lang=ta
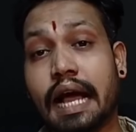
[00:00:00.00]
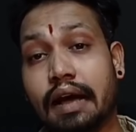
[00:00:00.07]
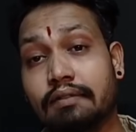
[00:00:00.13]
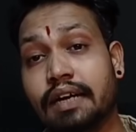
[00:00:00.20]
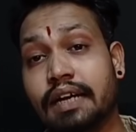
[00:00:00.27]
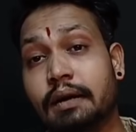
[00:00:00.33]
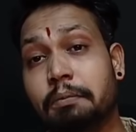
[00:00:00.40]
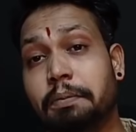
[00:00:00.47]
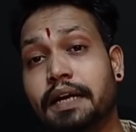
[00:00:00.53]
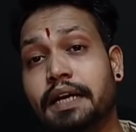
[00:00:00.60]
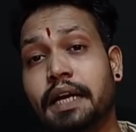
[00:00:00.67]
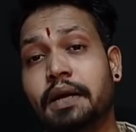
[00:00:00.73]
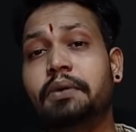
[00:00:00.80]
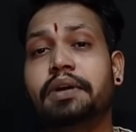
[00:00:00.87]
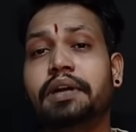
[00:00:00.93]
அவங்க
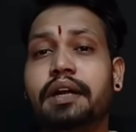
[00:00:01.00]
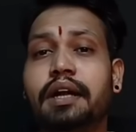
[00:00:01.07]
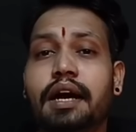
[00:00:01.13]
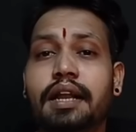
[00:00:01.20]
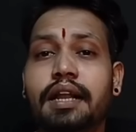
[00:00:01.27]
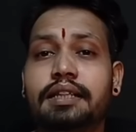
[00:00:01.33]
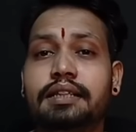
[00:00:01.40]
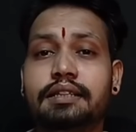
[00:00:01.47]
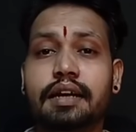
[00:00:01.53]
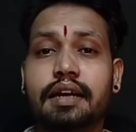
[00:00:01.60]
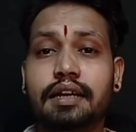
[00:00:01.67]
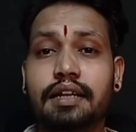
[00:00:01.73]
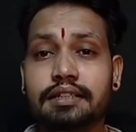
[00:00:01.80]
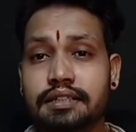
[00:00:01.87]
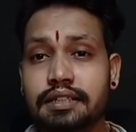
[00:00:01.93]
பண்ண ஒரு காரியத்தினால